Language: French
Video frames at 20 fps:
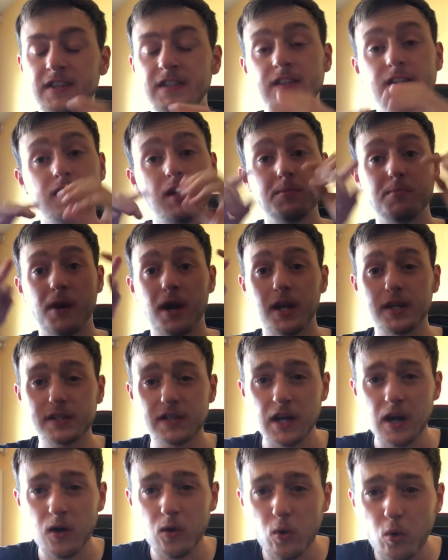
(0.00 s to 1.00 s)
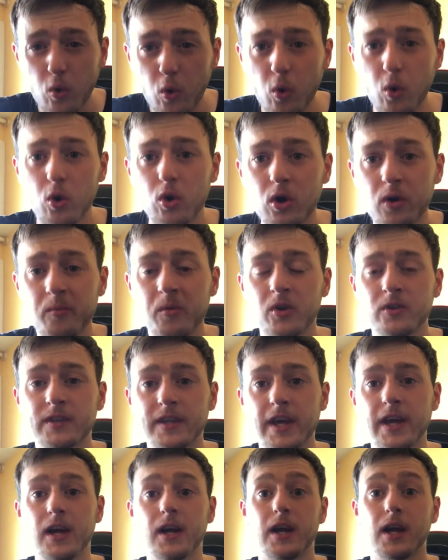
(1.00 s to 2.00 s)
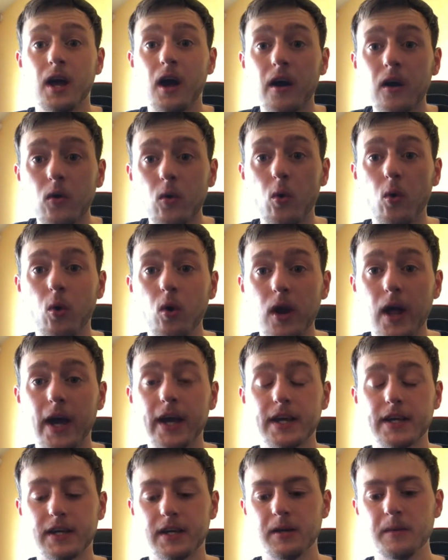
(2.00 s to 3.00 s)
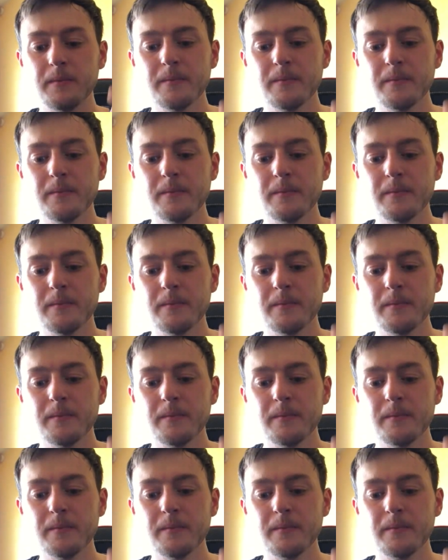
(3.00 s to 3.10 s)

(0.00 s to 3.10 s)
n'hésitez pas à lâcher un gros commentaire et un gros like.